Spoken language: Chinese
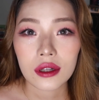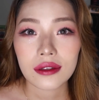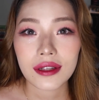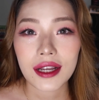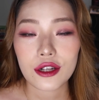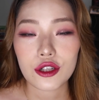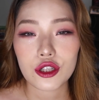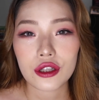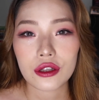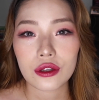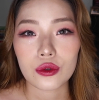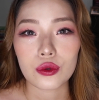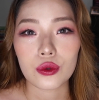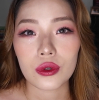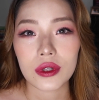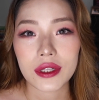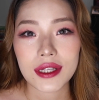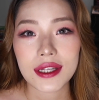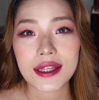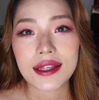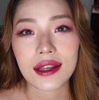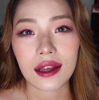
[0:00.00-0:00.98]
但是如
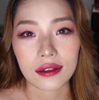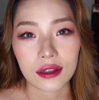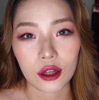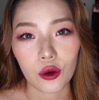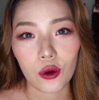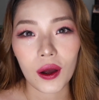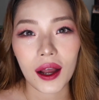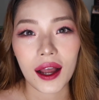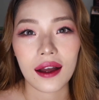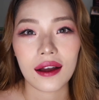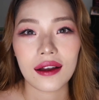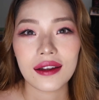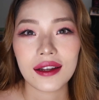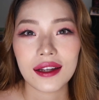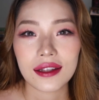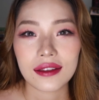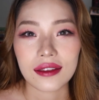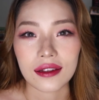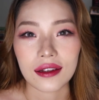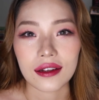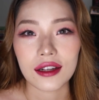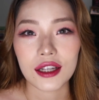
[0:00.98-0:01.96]
果你想的话，
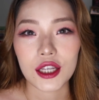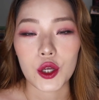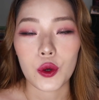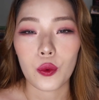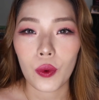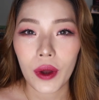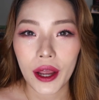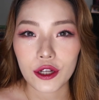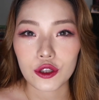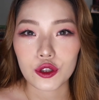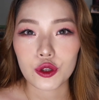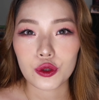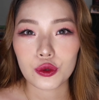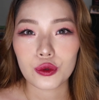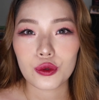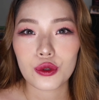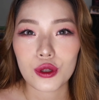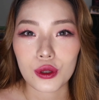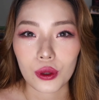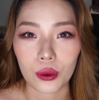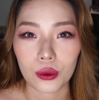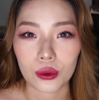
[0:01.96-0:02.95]
你可以外
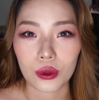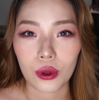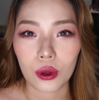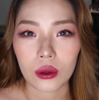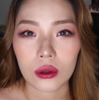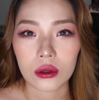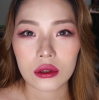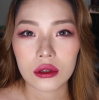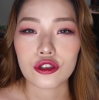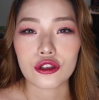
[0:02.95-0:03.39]
出走动，